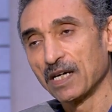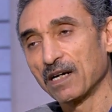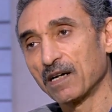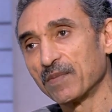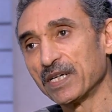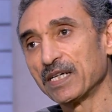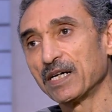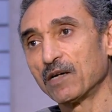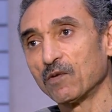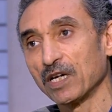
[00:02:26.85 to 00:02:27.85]
كهربائيه
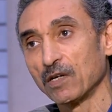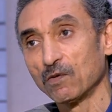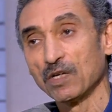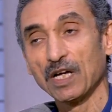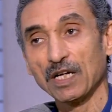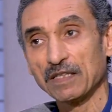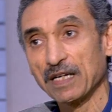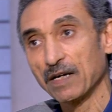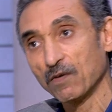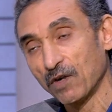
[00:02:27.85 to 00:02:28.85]
او غيره
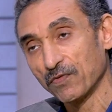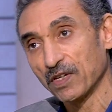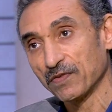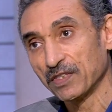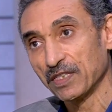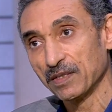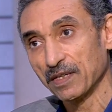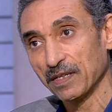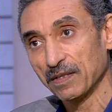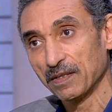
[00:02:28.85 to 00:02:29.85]
عندنا وفره في
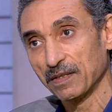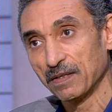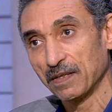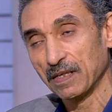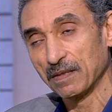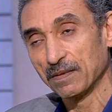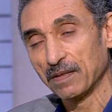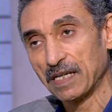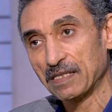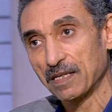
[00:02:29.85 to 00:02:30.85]
آه،
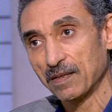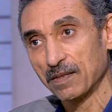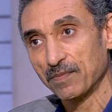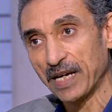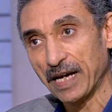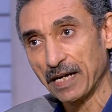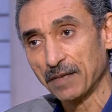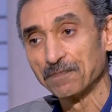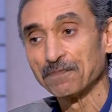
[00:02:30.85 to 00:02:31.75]
هذا المجال